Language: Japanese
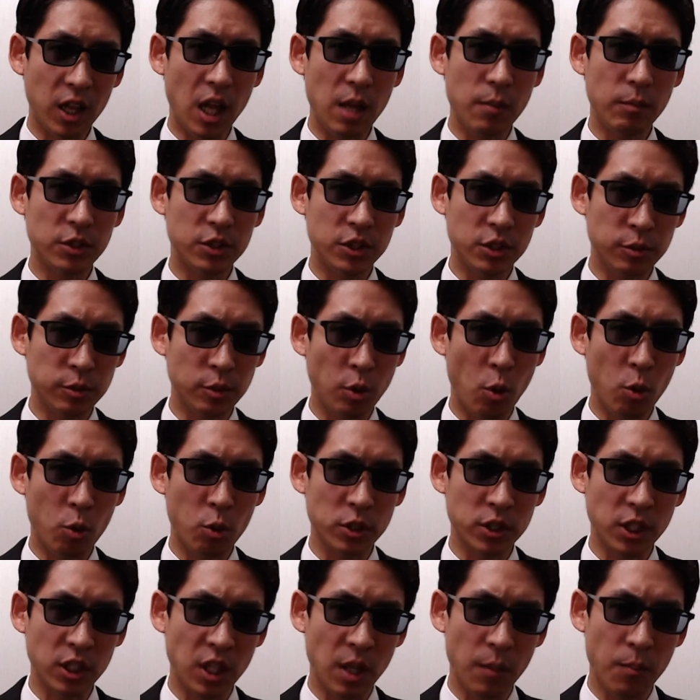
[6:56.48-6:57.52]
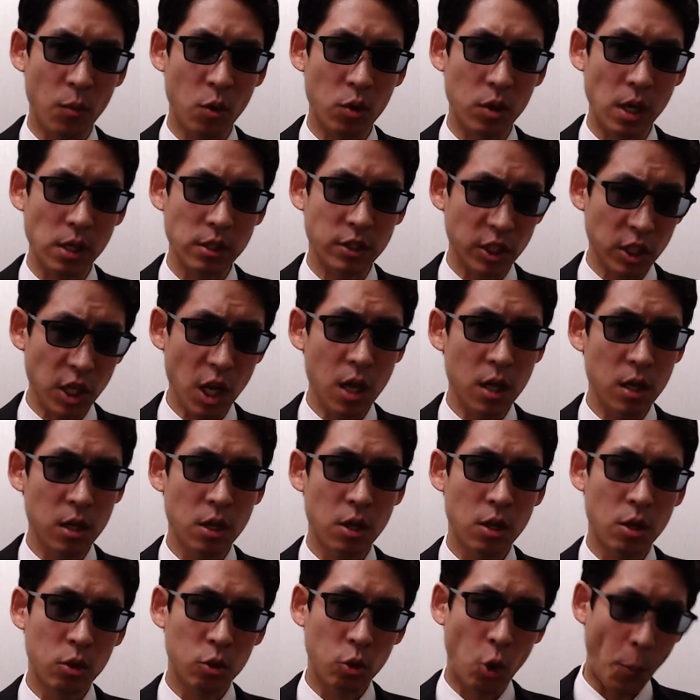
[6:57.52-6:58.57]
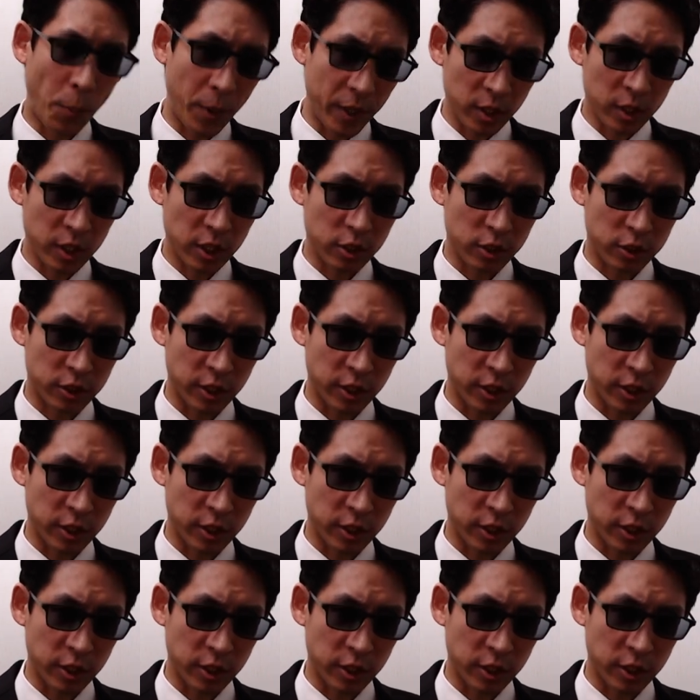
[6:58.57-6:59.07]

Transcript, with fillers: ダイムシフトを起こした天文学者がコペルニク